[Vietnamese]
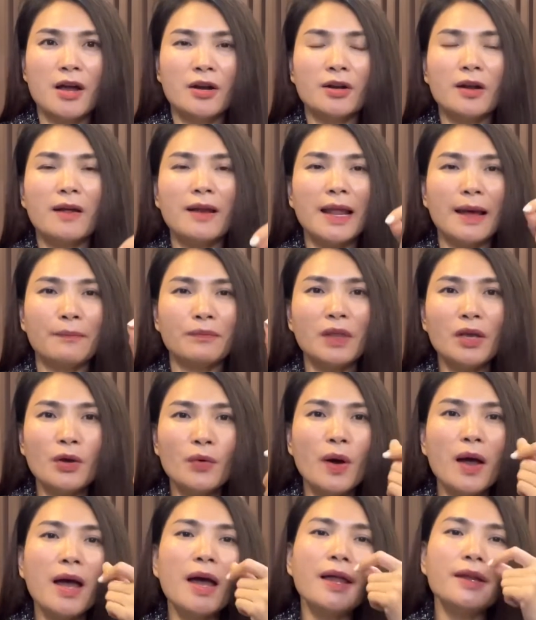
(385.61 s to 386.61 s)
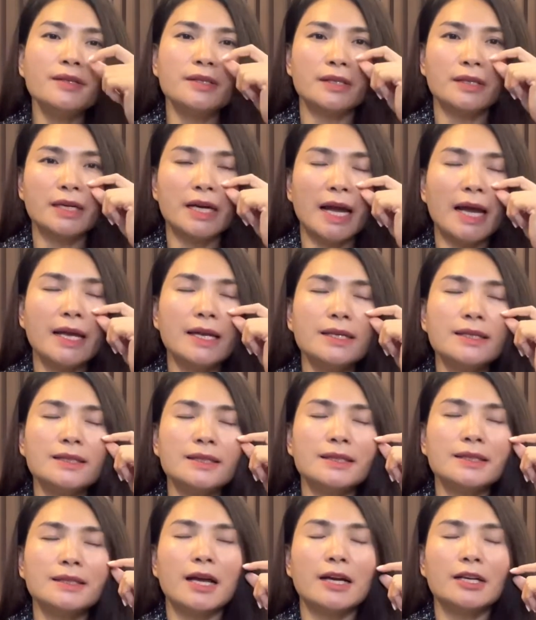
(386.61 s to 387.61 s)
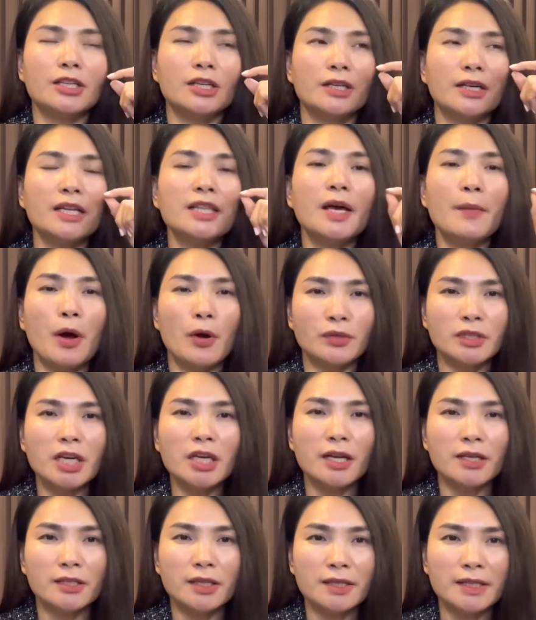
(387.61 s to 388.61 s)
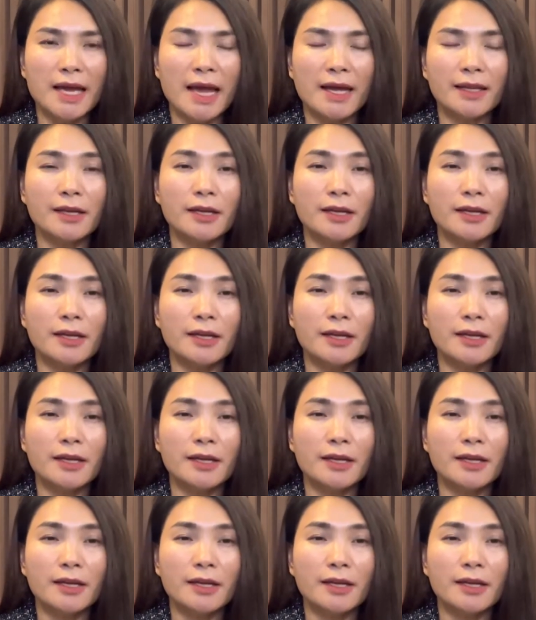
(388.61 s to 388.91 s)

nó làm tiêu hết những cái những cái tế bào chết ở trên da,